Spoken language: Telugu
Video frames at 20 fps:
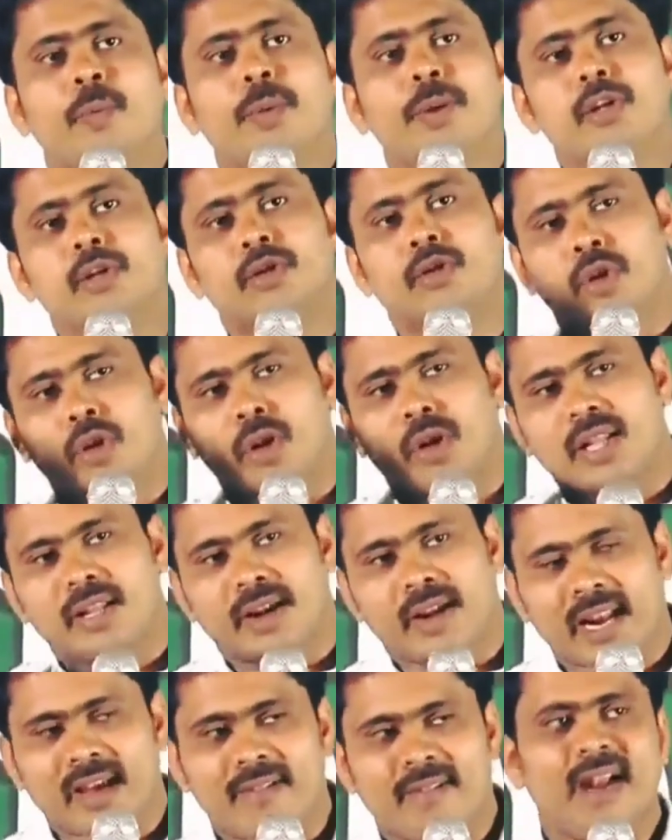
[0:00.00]
ఊపిరితిత్తులోకి అది
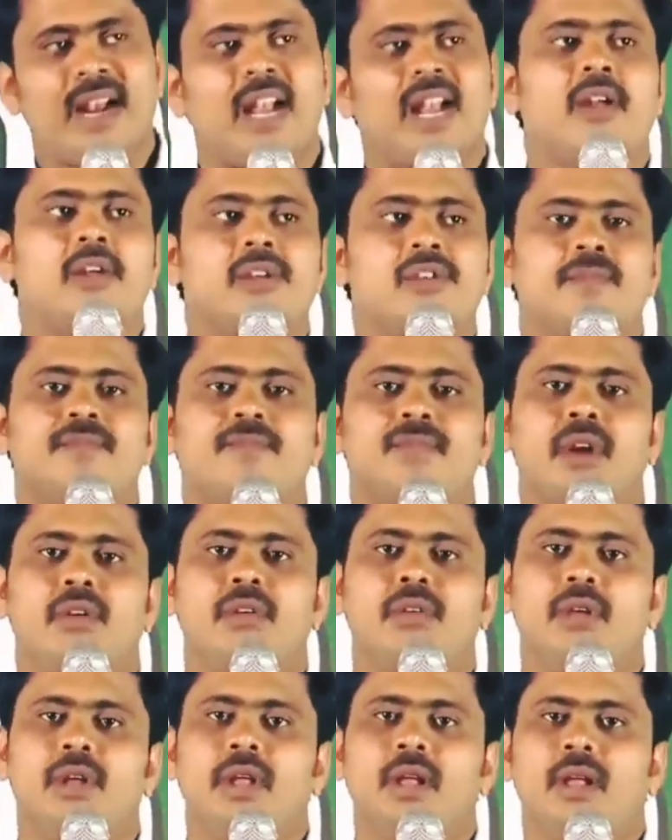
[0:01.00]
ఎలా వెళ్ళాలో
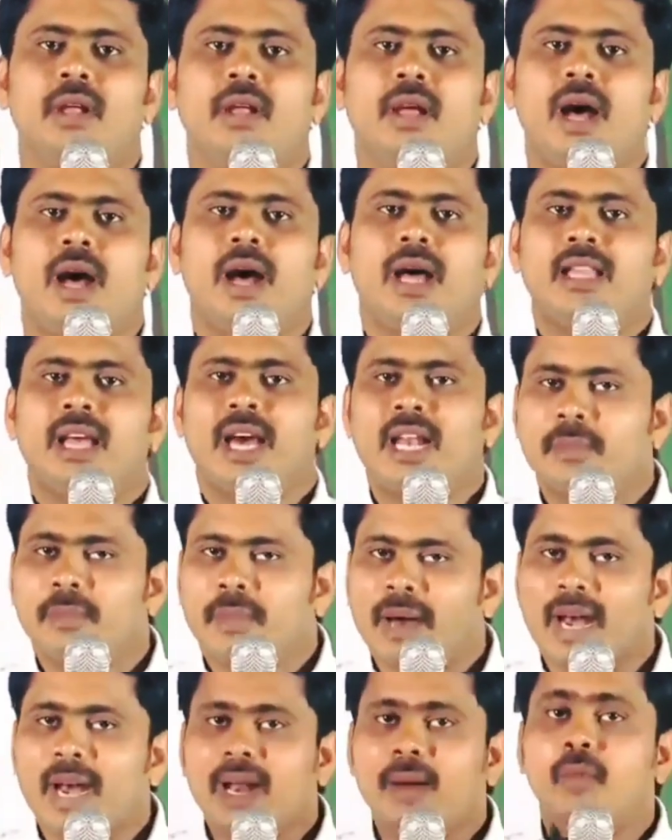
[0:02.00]
చెప్తాడు ఆ దాన్ని
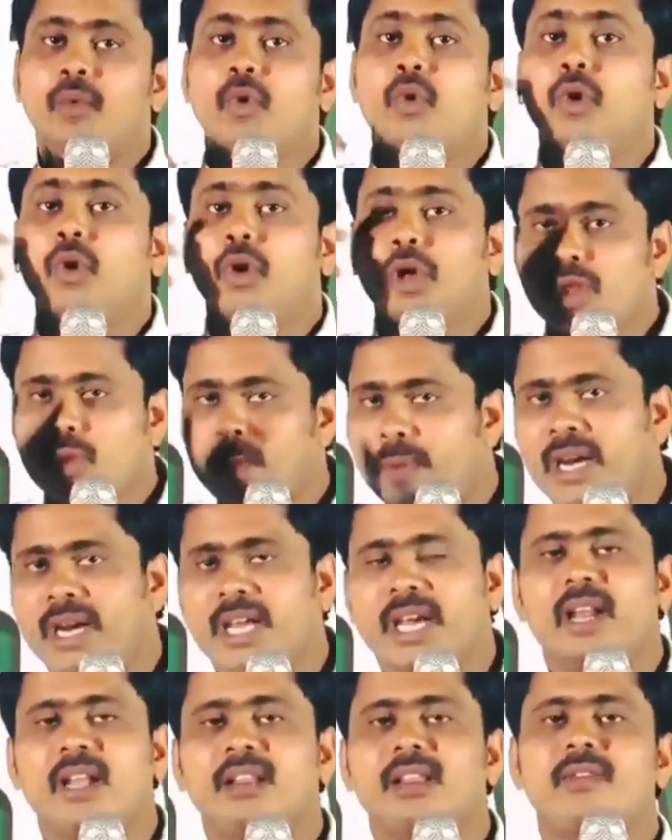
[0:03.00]
మరలా ముక్కులోంచి
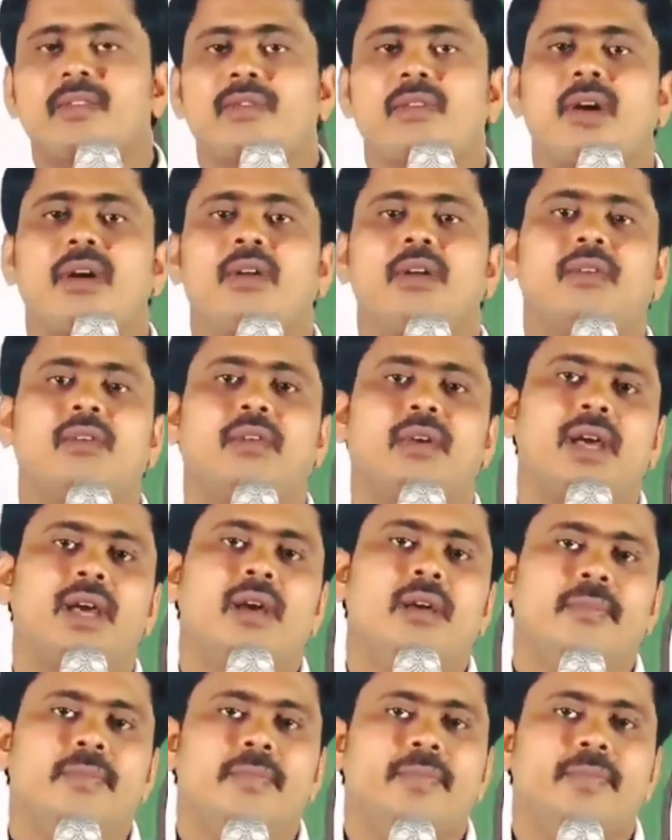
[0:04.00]
బయటకు ఎలా తీసుకురావాలో కూడా